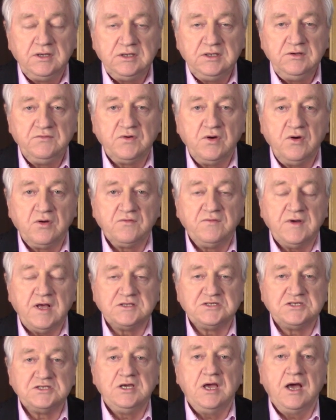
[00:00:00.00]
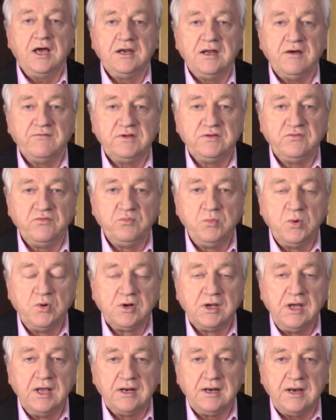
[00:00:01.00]
i w Chorwacji, a nawet w
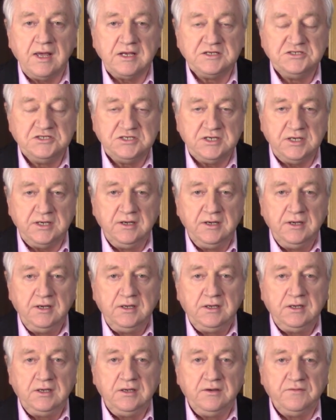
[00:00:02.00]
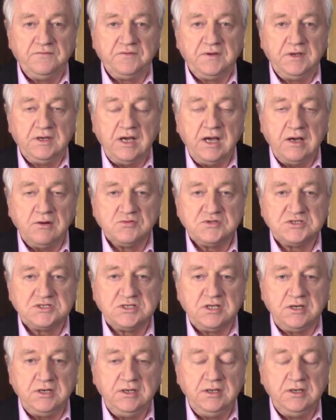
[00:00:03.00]
Burgenlandzie, w
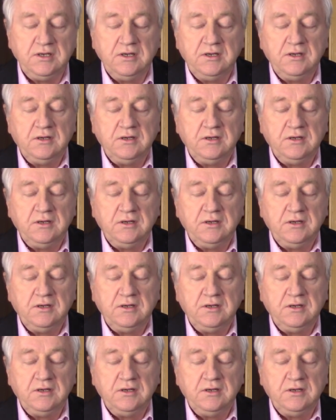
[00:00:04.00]
Austrii.